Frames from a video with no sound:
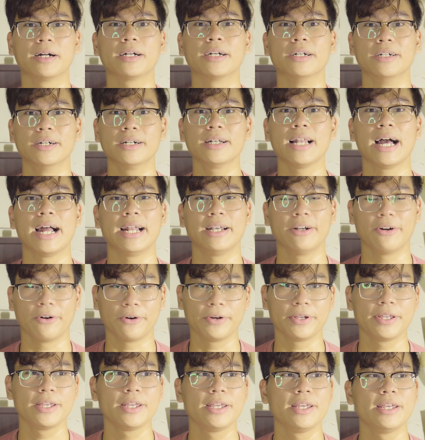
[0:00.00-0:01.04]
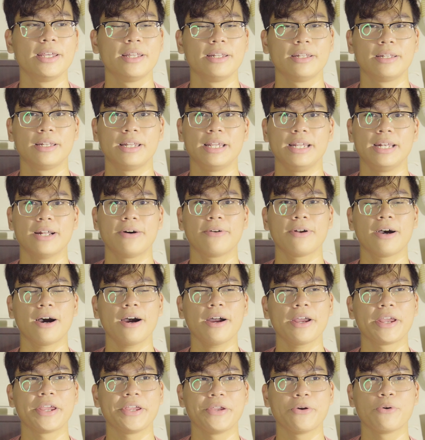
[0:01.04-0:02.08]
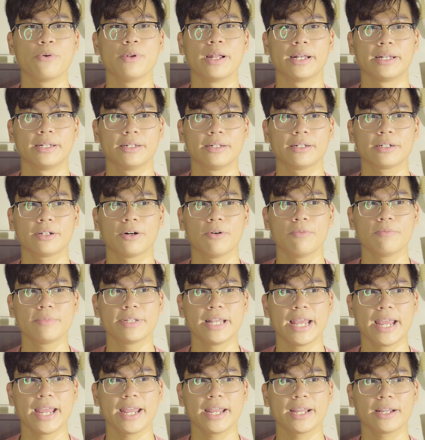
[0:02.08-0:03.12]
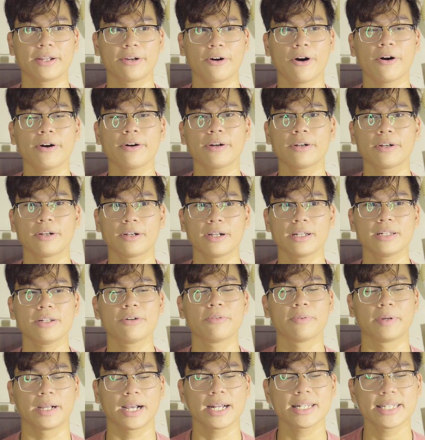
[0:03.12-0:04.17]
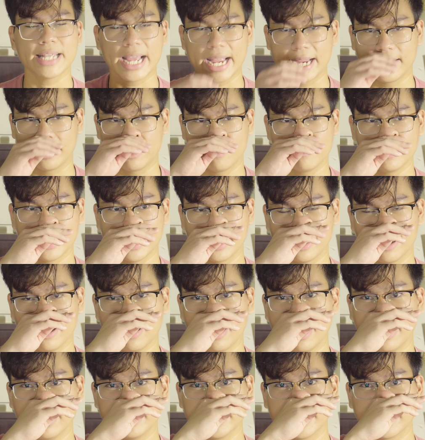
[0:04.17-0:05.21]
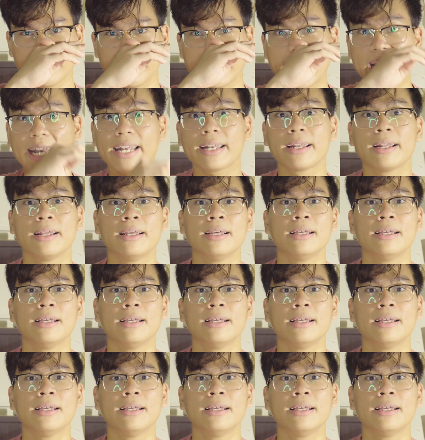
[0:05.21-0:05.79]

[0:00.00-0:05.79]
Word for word: mở cửa lại rồi, thì đâu đó thì du lịch nó cũng sẽ có các loại khách sạn cũng sẽ có, họ sẽ có khách,